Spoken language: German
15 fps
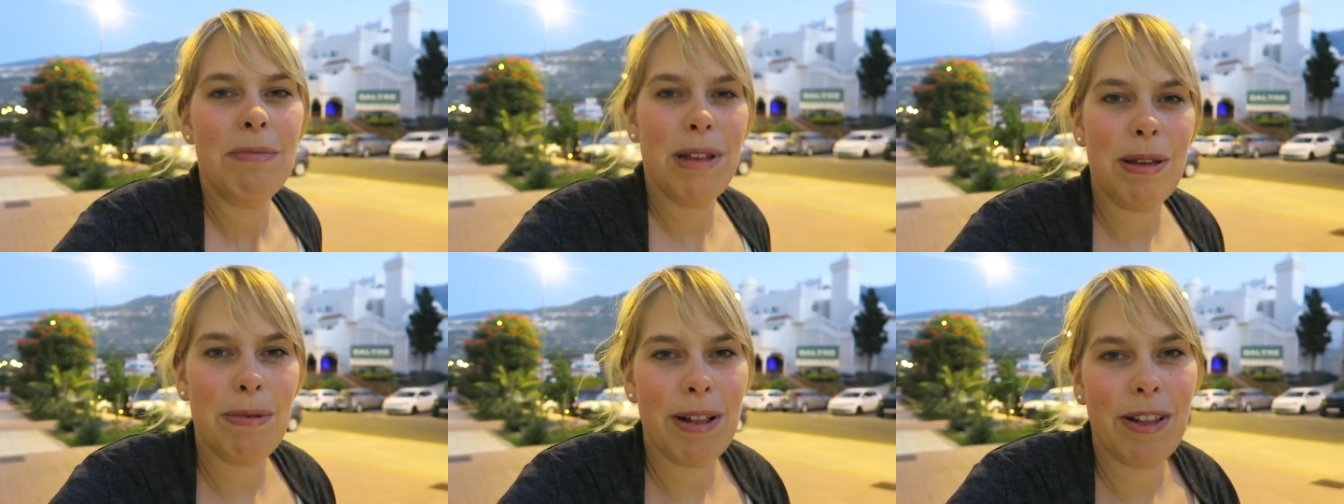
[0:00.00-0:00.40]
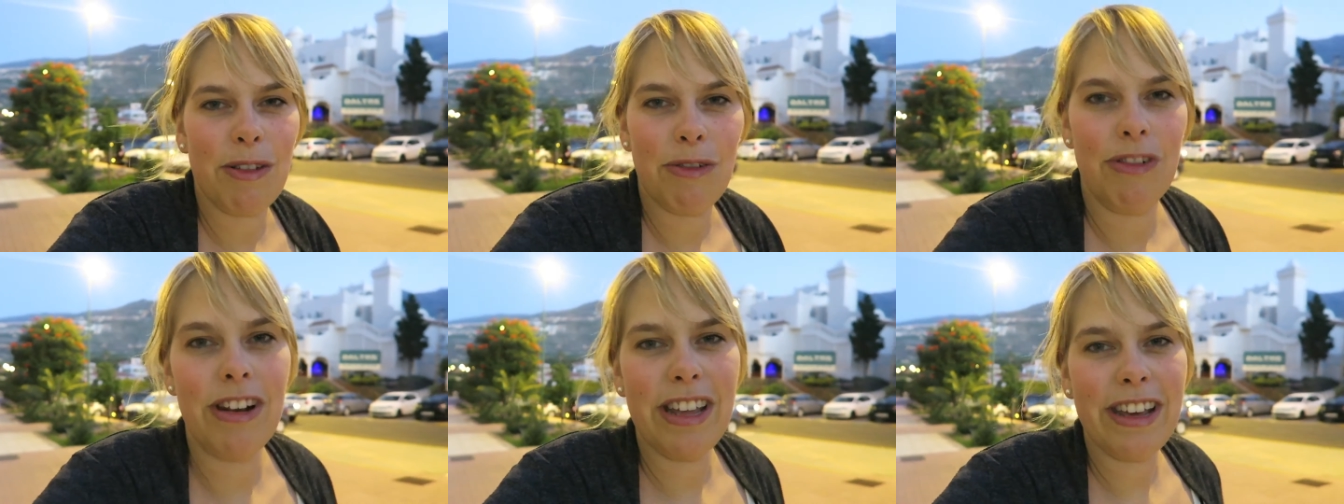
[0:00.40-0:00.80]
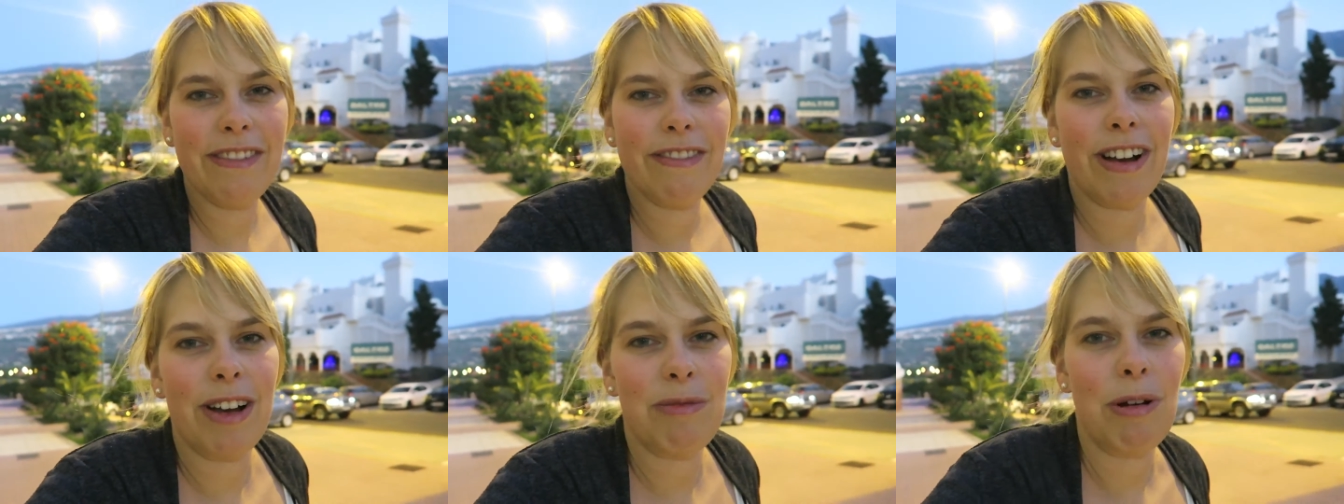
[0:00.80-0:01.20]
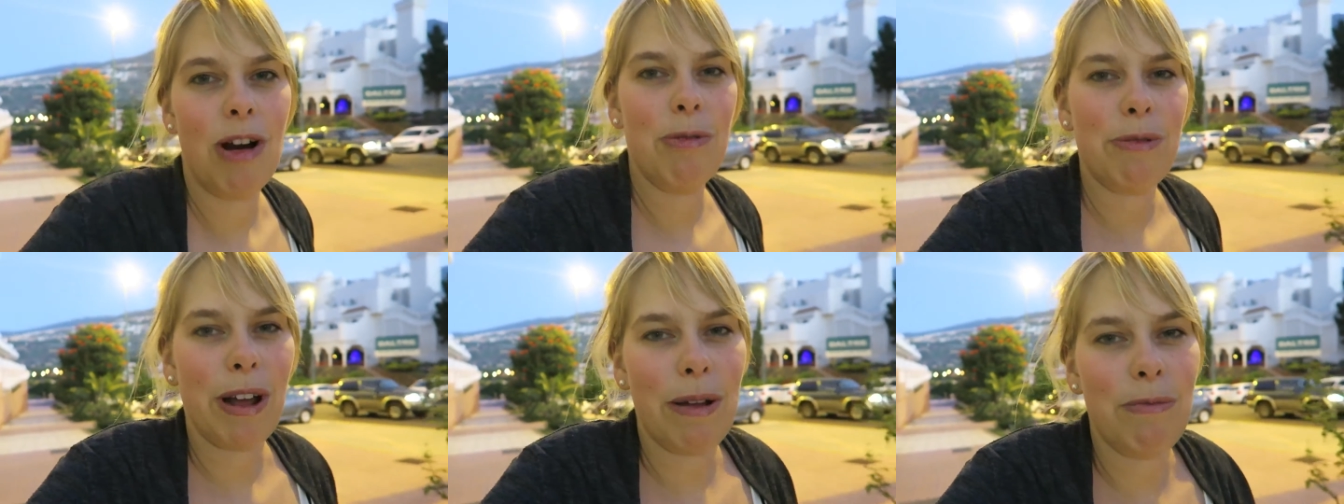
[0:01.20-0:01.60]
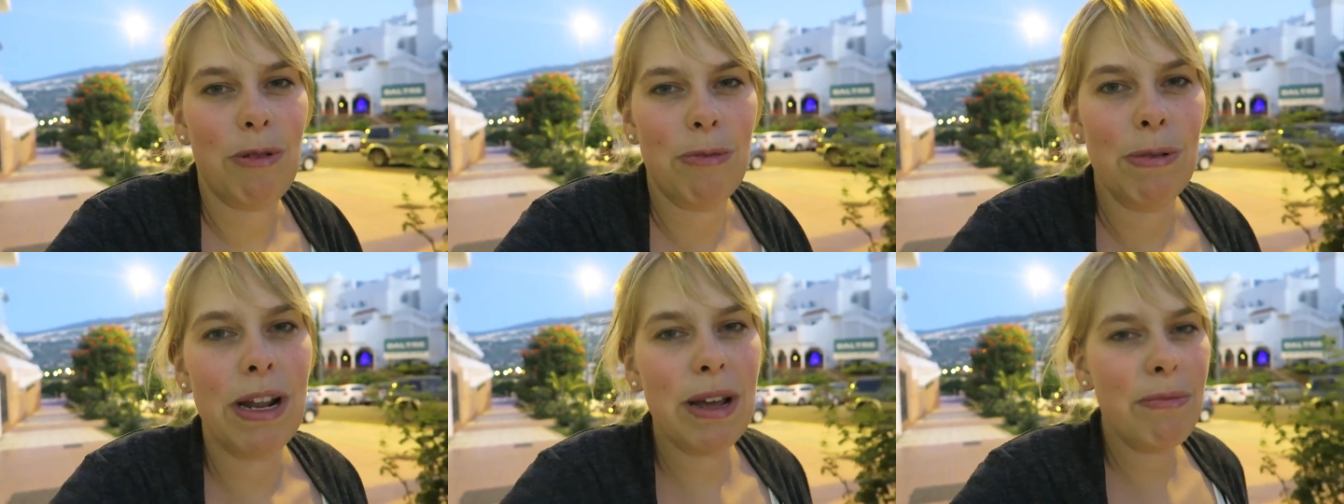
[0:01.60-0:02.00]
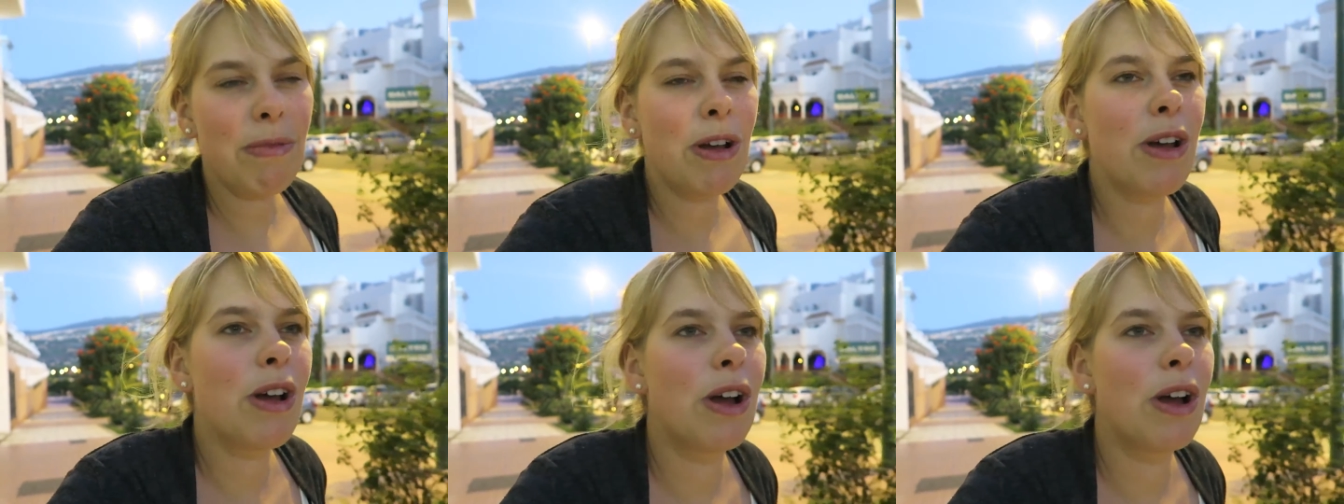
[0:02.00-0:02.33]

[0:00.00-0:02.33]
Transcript: Baby zu fliegen war überhaupt kein Problem.